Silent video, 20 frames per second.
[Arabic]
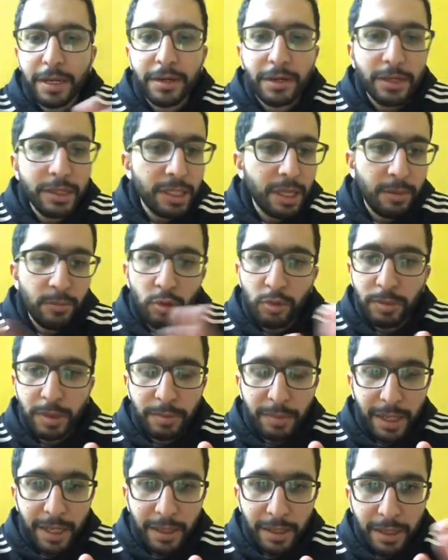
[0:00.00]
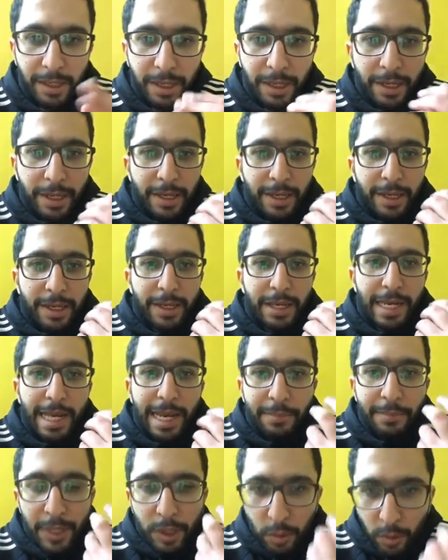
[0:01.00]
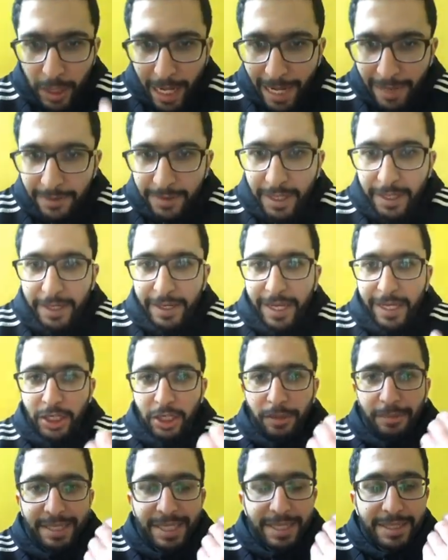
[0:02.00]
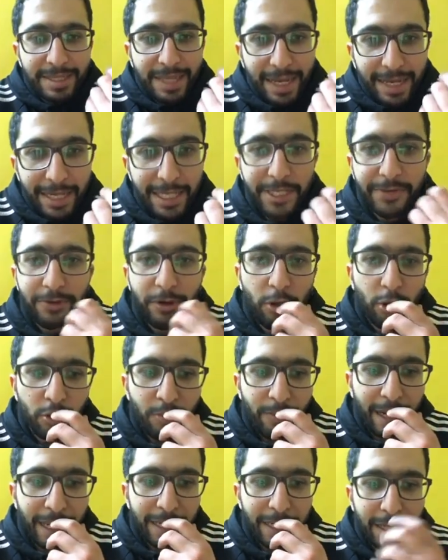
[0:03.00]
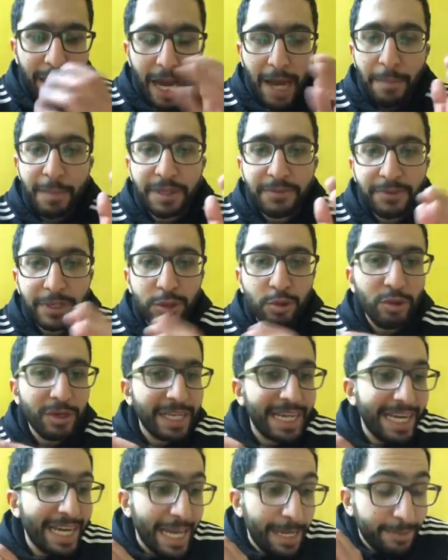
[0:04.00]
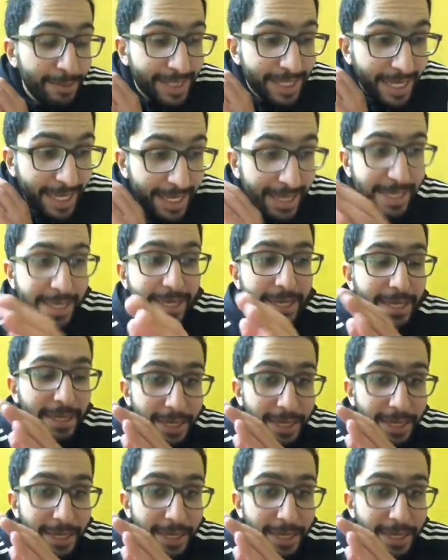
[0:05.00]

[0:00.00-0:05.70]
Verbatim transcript: الرياضه عموما بقى لما يكون عندك ناشئ ما تستعجلش في الحكم عليه احمد فتوح كان لعيب سيء